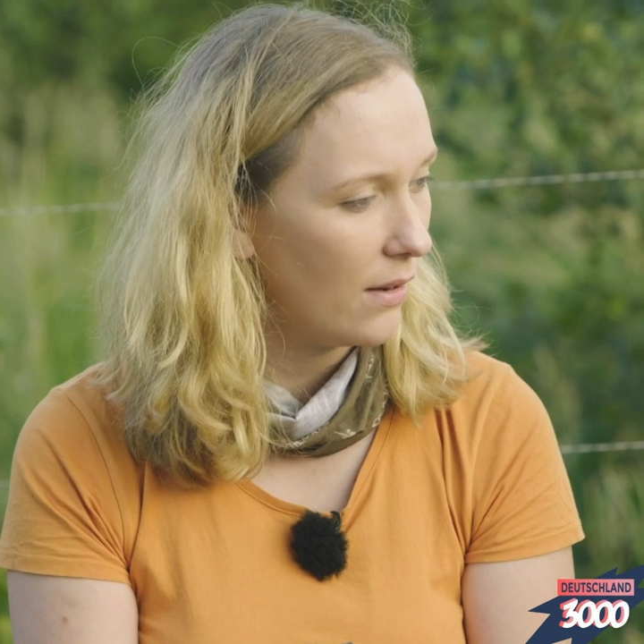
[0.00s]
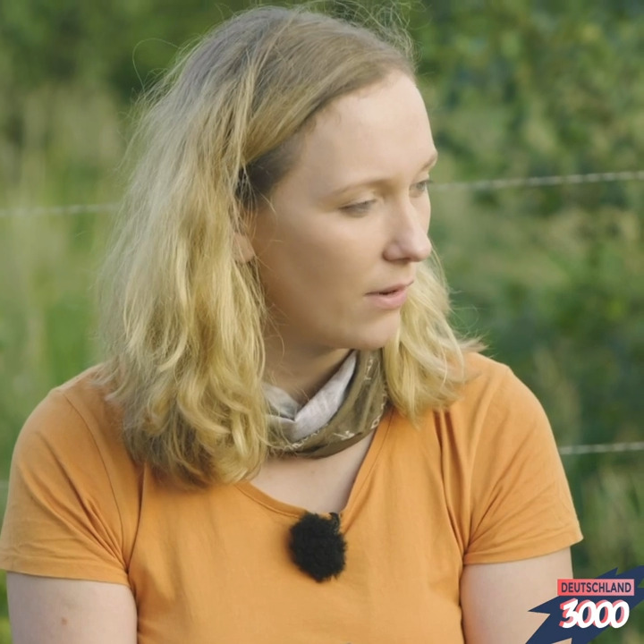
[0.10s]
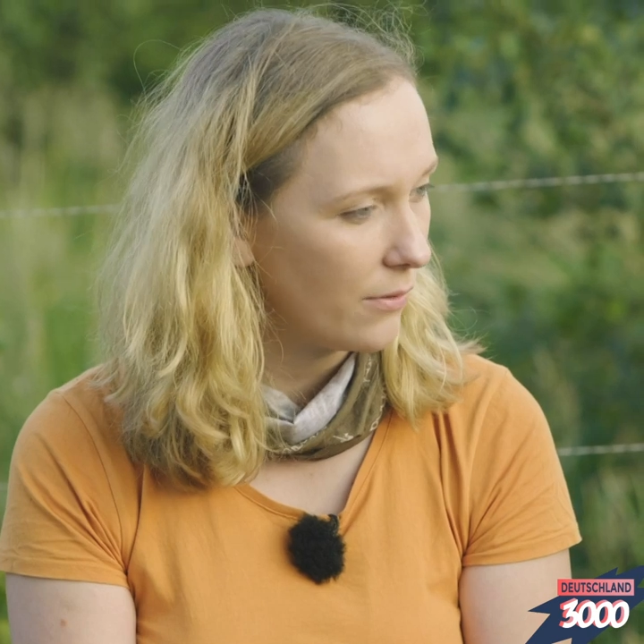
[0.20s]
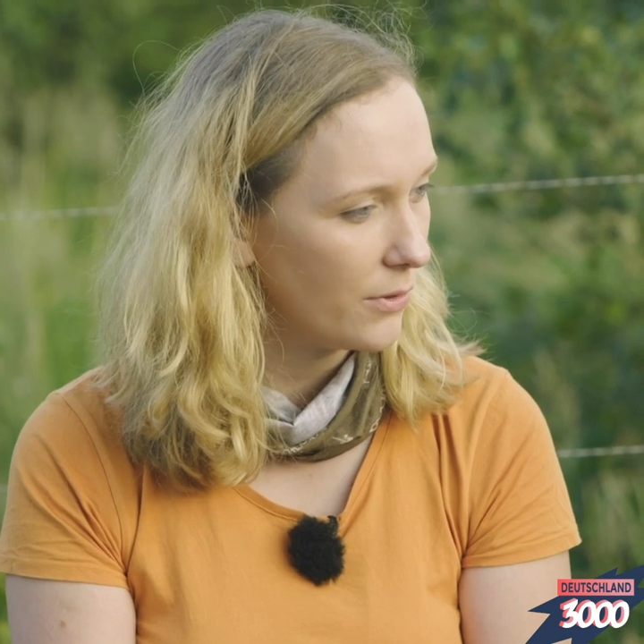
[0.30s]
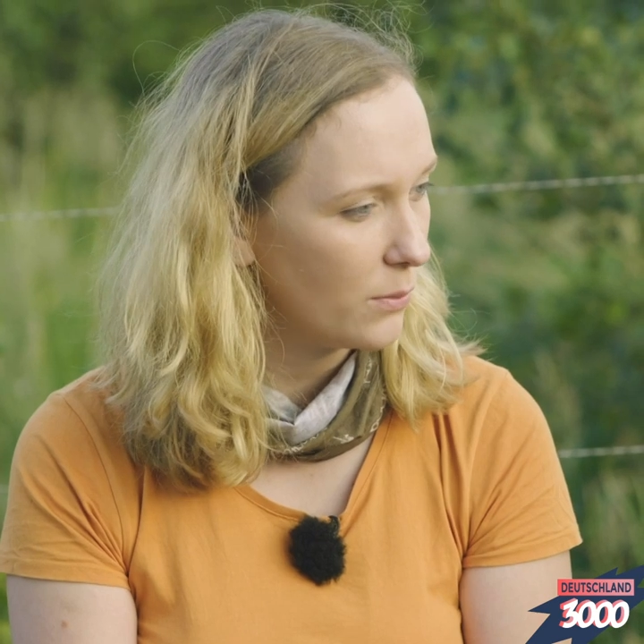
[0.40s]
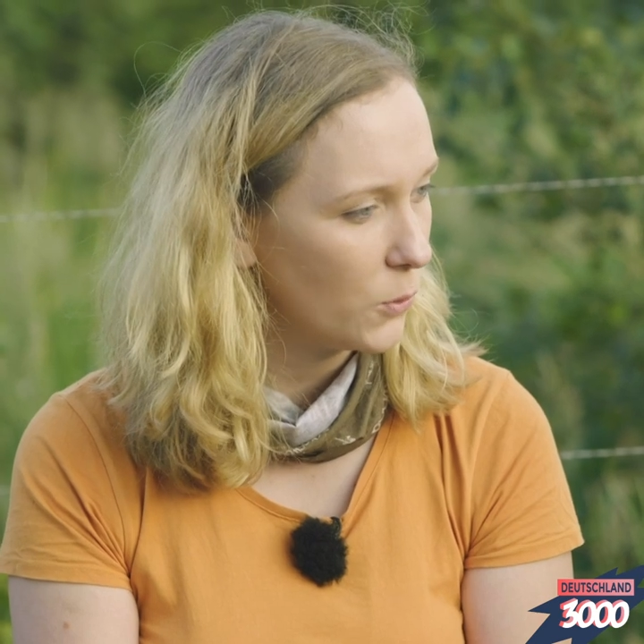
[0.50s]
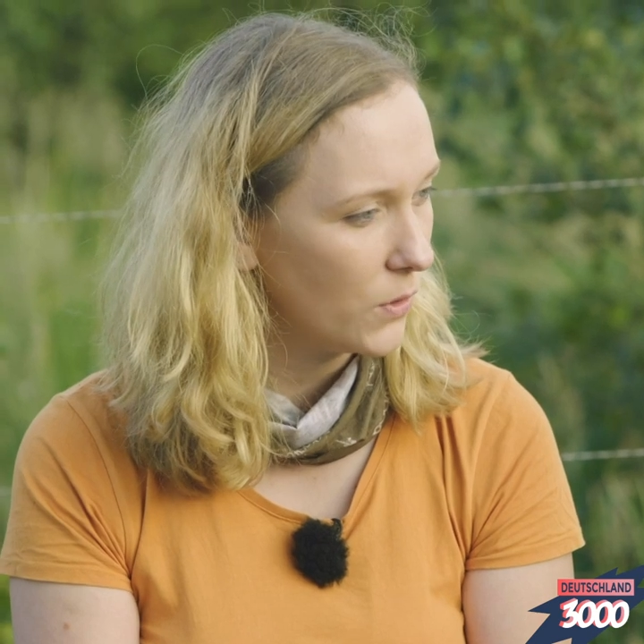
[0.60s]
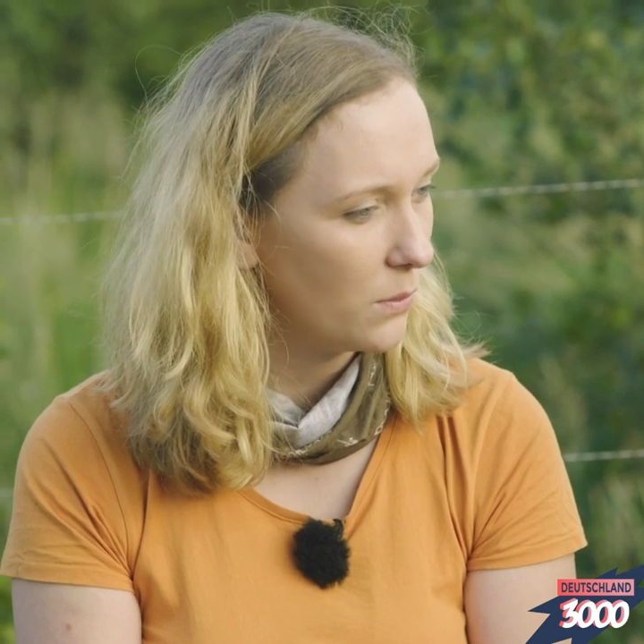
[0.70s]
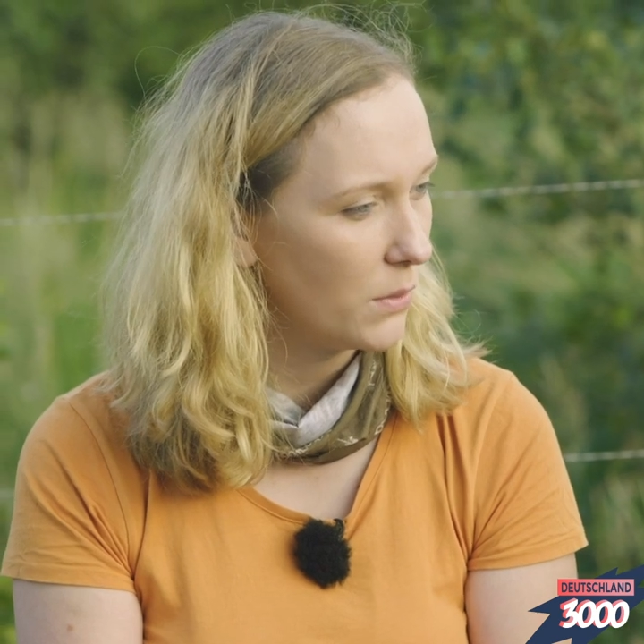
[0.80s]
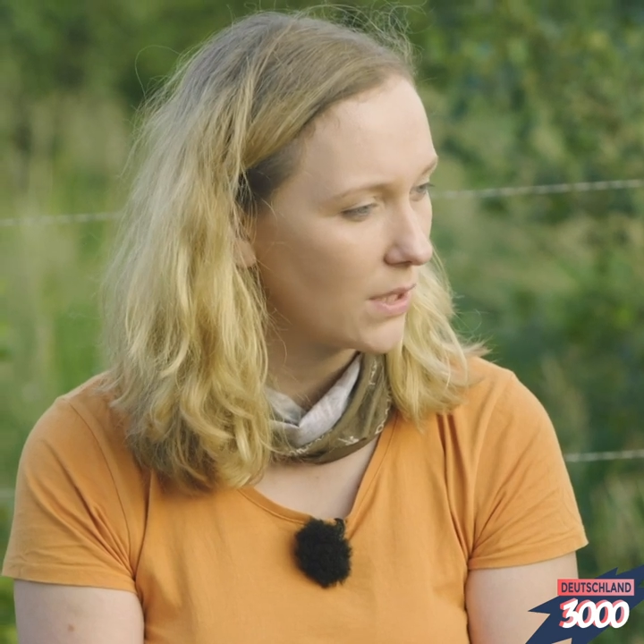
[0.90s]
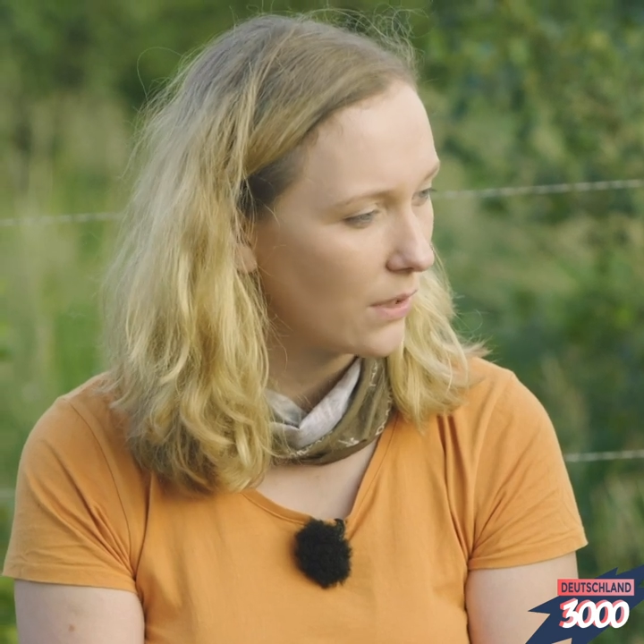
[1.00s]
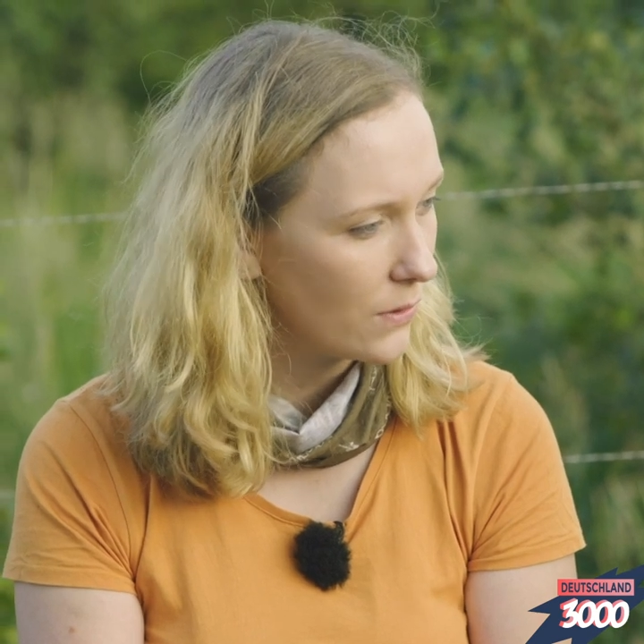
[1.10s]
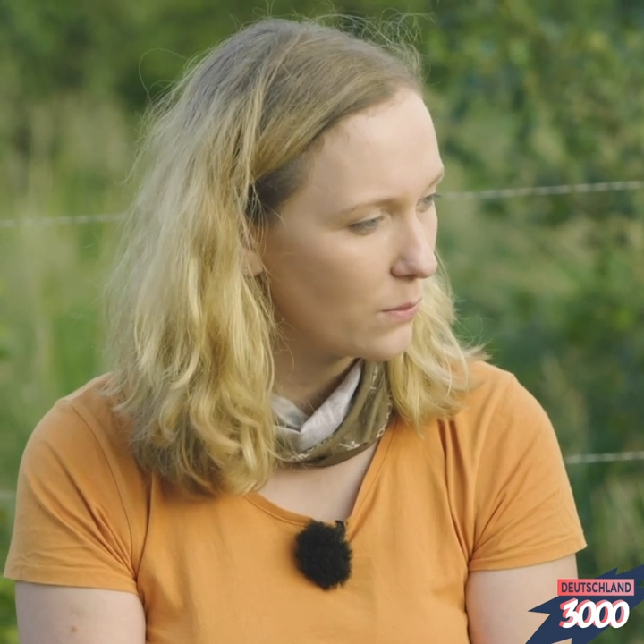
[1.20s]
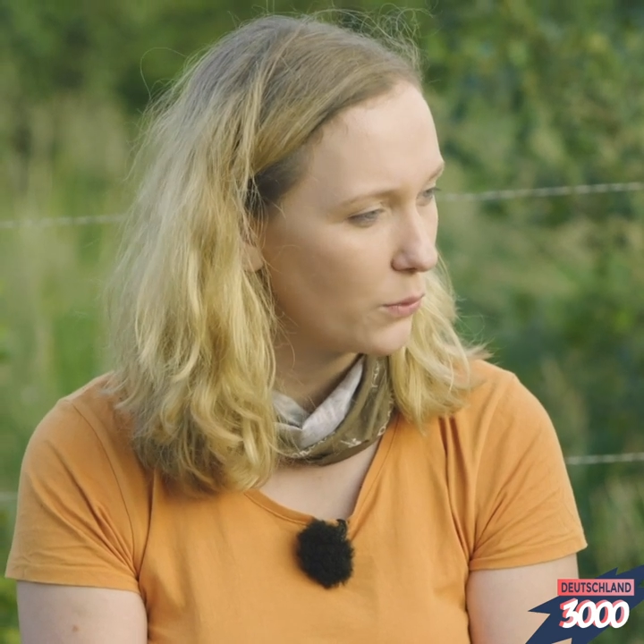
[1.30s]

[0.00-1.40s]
der Waffe, muss ich mir 1000%